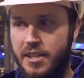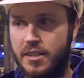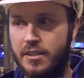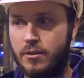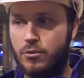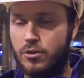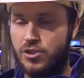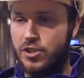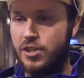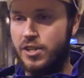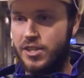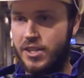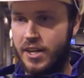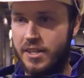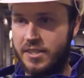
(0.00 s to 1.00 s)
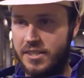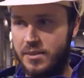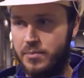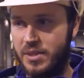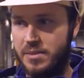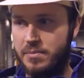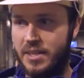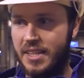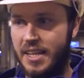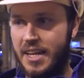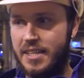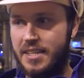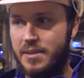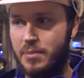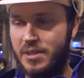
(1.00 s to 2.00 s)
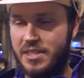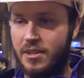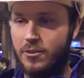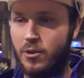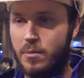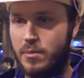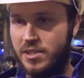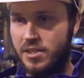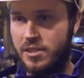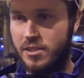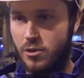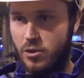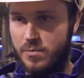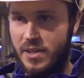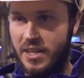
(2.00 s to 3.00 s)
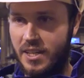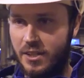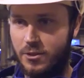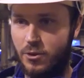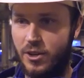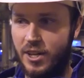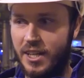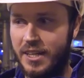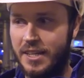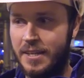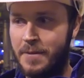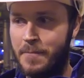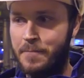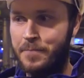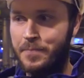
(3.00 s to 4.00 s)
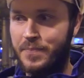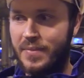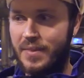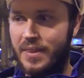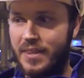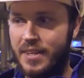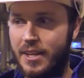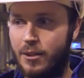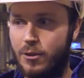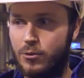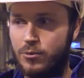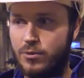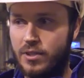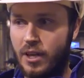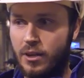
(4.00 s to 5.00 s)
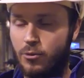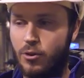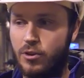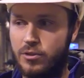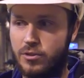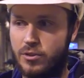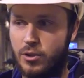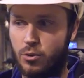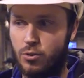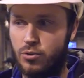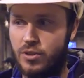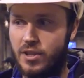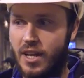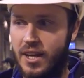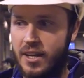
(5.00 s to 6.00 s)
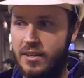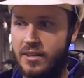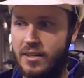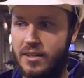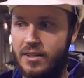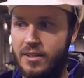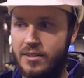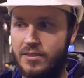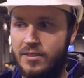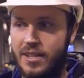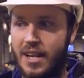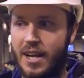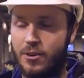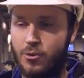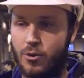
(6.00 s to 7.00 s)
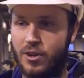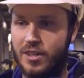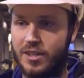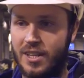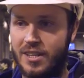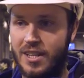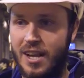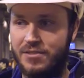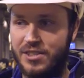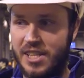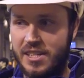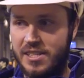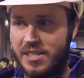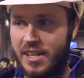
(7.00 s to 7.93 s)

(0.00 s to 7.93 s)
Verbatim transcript: И это очень интересно, посмотреть и познакомиться с людьми, которые делают такой труд да, э, для города, для всей